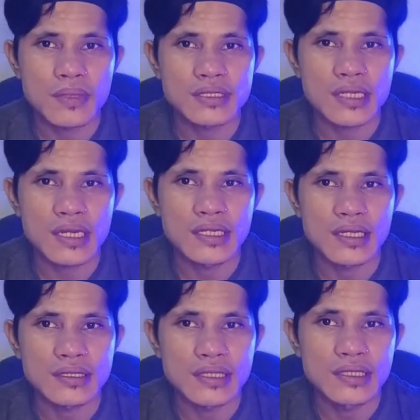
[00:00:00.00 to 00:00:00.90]
penasaran
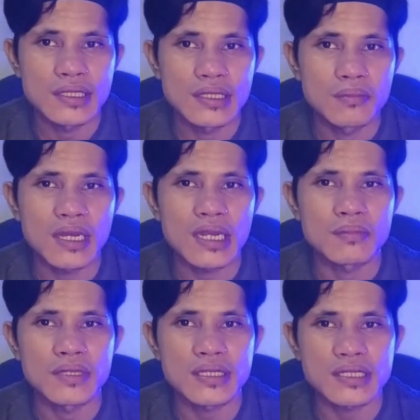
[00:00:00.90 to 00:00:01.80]
yang tinggi,
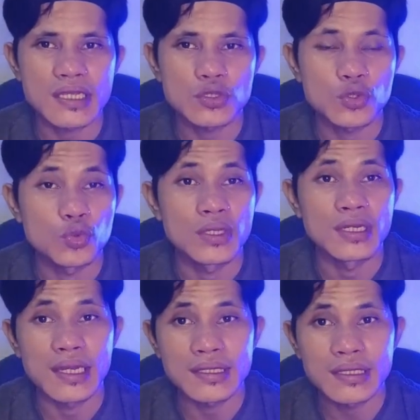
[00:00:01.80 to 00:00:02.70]
malamnya saya tungguin
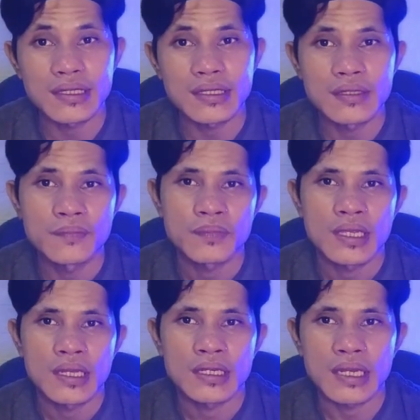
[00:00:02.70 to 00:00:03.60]
lagi.
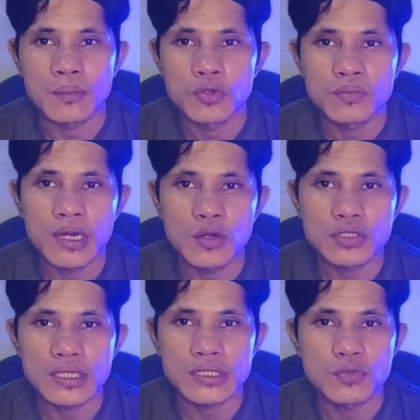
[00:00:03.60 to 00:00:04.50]
Namun makhluk
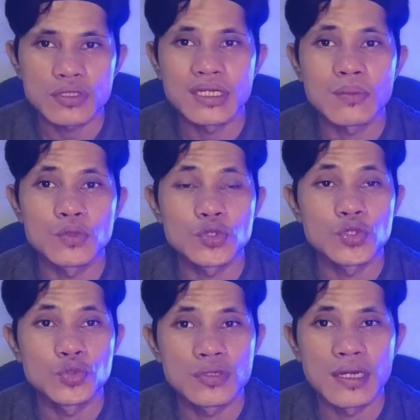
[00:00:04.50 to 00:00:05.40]
tersebut tidak muncul
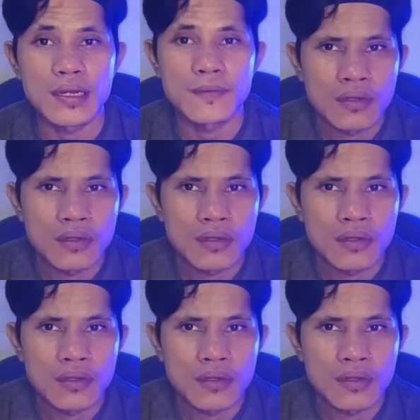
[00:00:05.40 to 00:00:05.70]
juga.